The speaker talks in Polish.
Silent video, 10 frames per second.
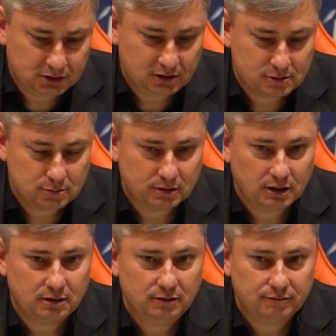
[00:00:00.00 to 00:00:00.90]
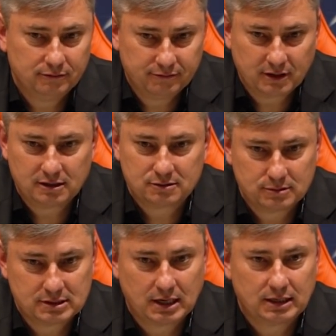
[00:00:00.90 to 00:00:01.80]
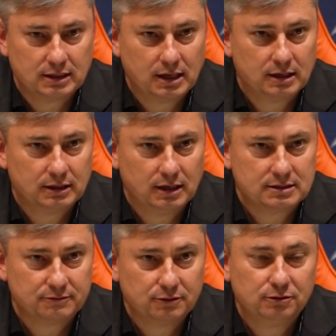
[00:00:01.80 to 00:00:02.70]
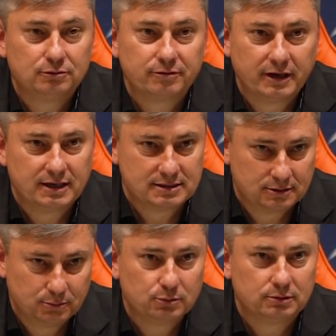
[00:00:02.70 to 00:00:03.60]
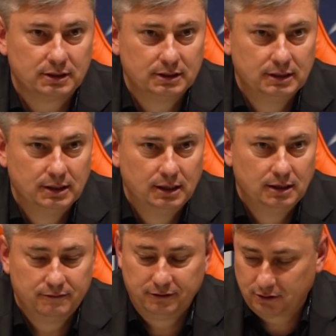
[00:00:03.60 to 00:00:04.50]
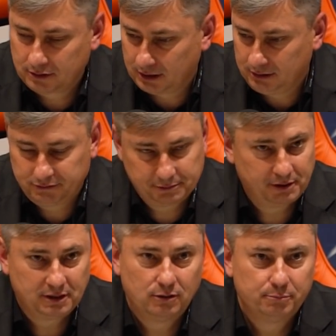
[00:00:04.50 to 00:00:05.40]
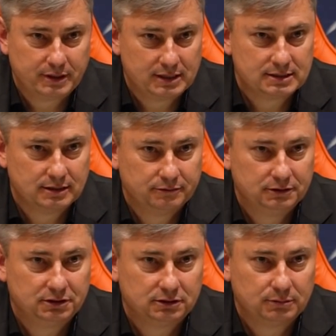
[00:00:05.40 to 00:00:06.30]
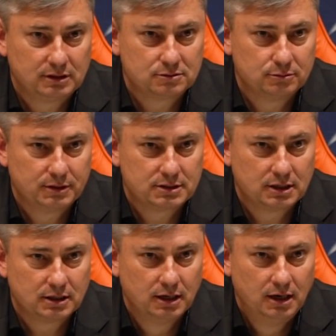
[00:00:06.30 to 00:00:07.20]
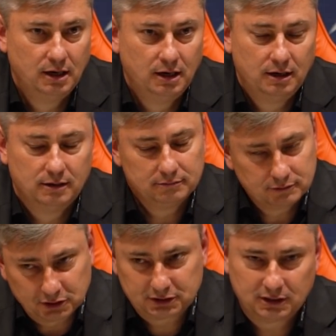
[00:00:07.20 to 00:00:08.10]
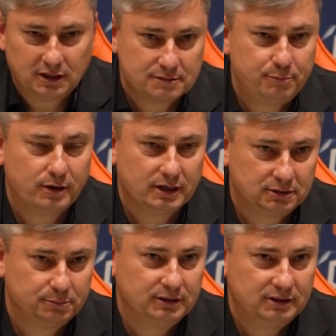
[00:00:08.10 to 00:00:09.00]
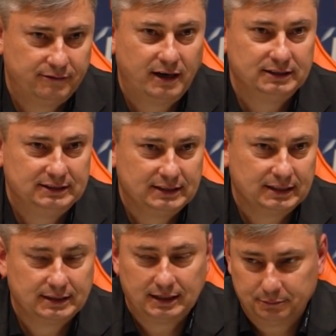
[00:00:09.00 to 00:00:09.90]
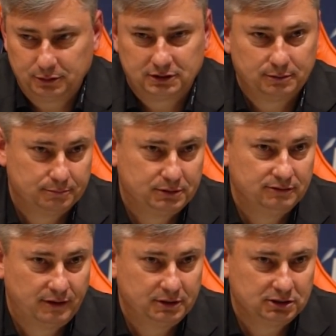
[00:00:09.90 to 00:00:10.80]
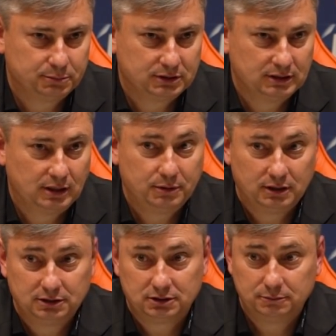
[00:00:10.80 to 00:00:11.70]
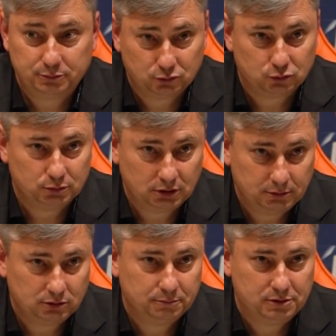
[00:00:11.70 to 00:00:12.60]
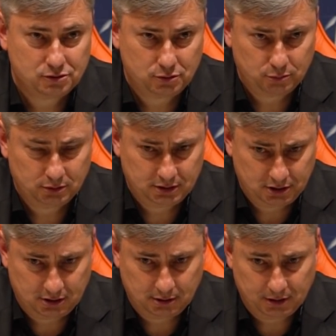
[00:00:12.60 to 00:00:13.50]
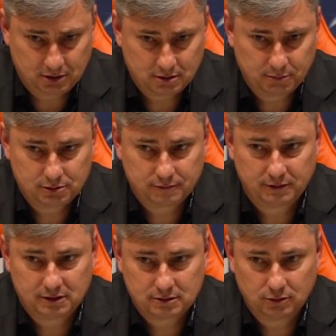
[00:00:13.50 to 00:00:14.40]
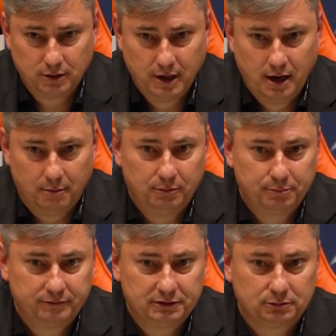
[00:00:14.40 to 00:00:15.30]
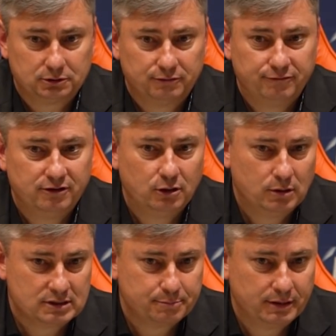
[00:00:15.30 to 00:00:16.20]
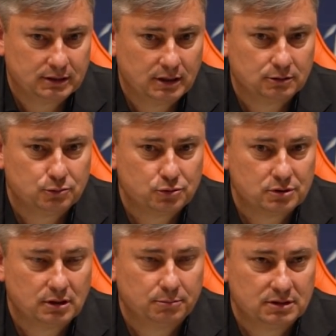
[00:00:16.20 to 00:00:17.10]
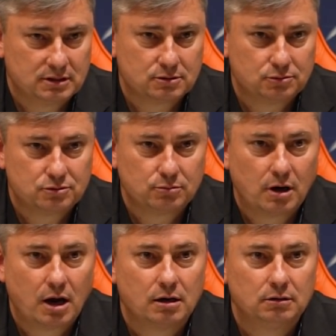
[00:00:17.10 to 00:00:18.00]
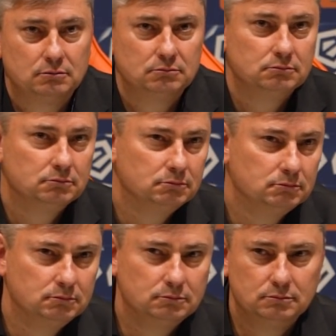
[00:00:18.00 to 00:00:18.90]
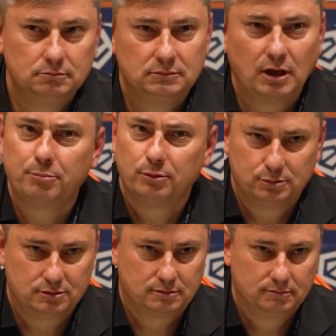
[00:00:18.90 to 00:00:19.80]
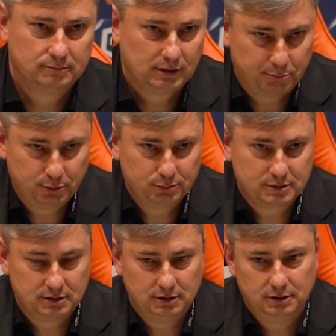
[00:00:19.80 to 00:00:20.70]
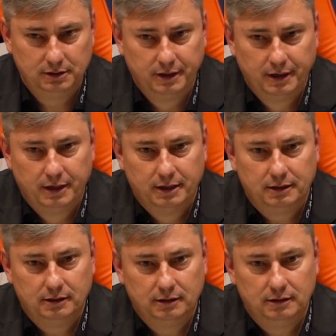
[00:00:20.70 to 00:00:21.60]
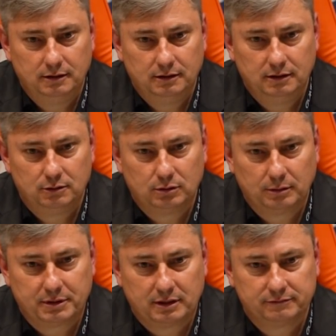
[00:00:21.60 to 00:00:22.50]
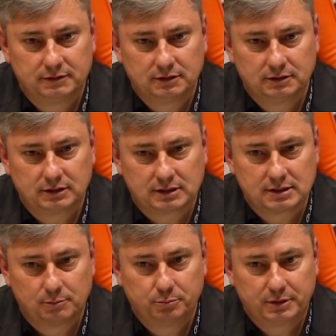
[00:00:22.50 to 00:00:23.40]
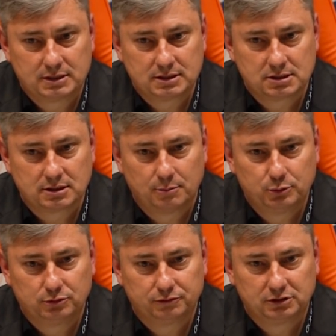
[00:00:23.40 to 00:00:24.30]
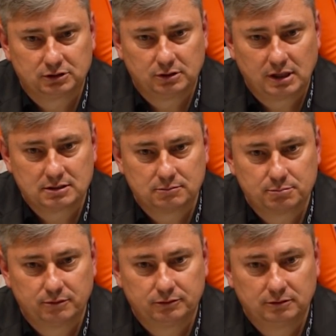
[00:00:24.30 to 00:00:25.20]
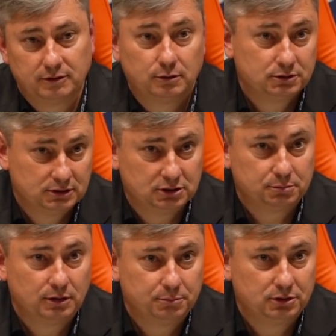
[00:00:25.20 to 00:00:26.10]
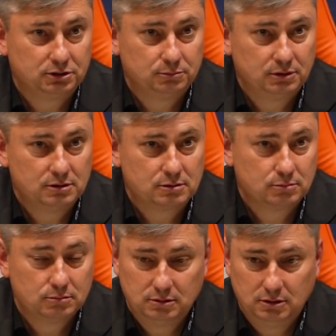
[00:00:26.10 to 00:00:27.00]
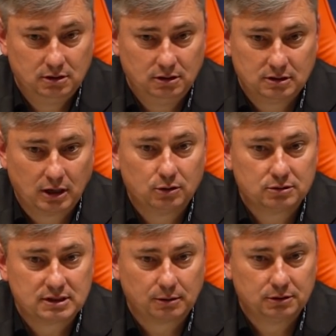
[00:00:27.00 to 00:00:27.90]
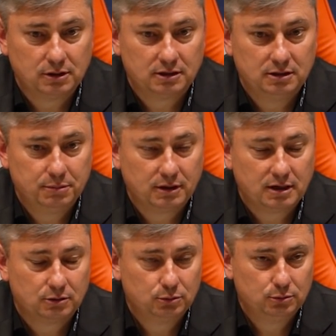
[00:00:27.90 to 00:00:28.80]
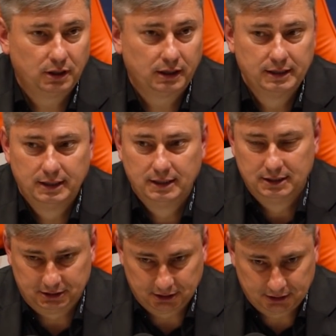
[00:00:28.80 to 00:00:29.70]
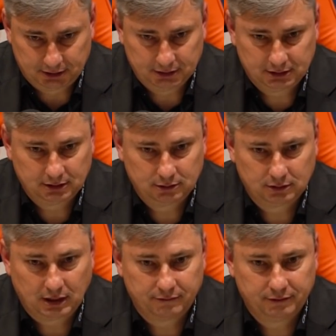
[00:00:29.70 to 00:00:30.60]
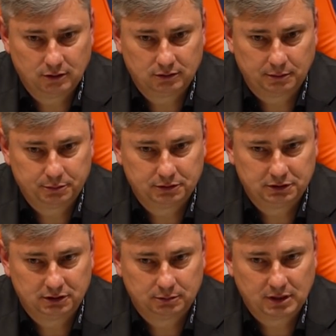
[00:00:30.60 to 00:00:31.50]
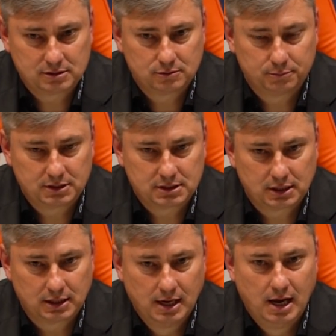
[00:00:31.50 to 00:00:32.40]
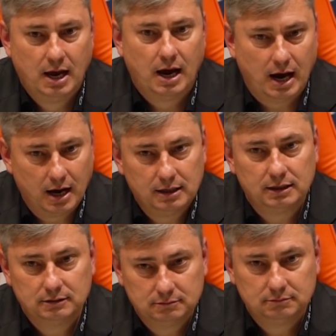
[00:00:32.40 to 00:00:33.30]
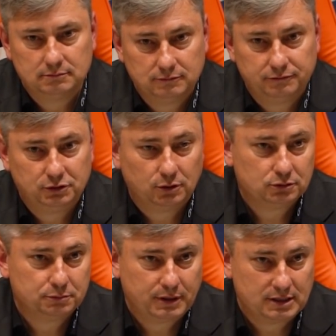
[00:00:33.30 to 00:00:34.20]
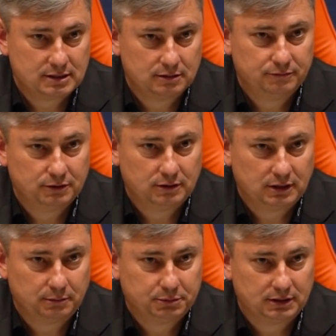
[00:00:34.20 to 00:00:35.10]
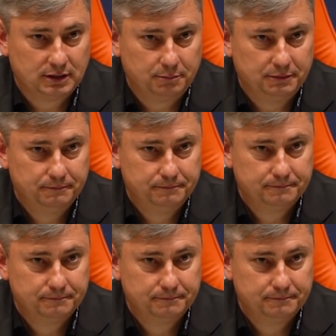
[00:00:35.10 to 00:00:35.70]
szacunek i, i wyraz uznania dla, dla zawodników Lecha za tą rundę. Wykonali wspaniałą pracę w tych 17 meczach to jeszcze nie jest pora, żeby ich chwalić i tak dalej, bo jeszcze dwa mecze przed nami, ale jeżeli podsumujemy tą pierwszą rundę, tych 17 meczów, jest to, bym powiedział, że w wielu aspektach drużyna mnie zaskoczyła na plus. Na plus i, i, I tu naprawdę tak samo praca sztabu, to wszystko razem spowodowało, że jesteśmy na pierwszym miejscu i, i, tego całej ekipie gratuluję. Cieszę się, że to tak wygląda po tych 17 meczach, ale wciąż praca do wykonania przed nami.